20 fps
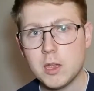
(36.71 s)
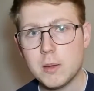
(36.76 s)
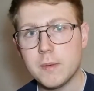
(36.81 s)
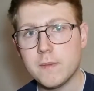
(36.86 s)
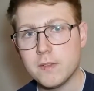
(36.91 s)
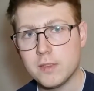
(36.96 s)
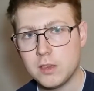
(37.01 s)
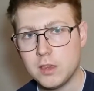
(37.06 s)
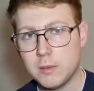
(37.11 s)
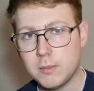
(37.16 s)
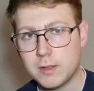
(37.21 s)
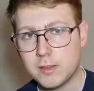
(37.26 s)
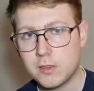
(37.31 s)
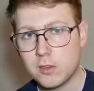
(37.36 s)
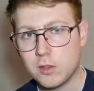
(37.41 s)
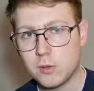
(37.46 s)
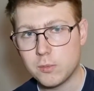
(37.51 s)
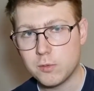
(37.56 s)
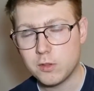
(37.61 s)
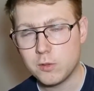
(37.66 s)
Dobra, więc nie ma
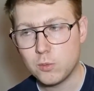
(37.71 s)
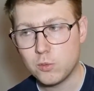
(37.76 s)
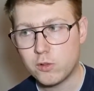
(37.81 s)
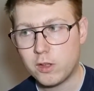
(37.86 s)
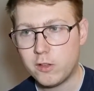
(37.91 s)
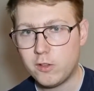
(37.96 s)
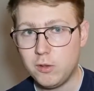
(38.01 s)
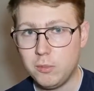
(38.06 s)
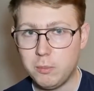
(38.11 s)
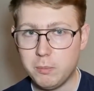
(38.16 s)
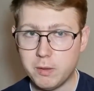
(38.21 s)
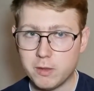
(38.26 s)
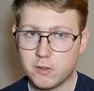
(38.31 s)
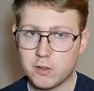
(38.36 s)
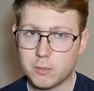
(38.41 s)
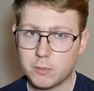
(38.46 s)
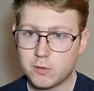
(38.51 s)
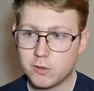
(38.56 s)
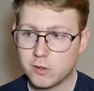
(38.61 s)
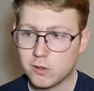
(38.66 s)
co przedłużać.
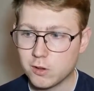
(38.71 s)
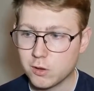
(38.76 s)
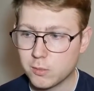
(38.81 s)
Bierzemy się do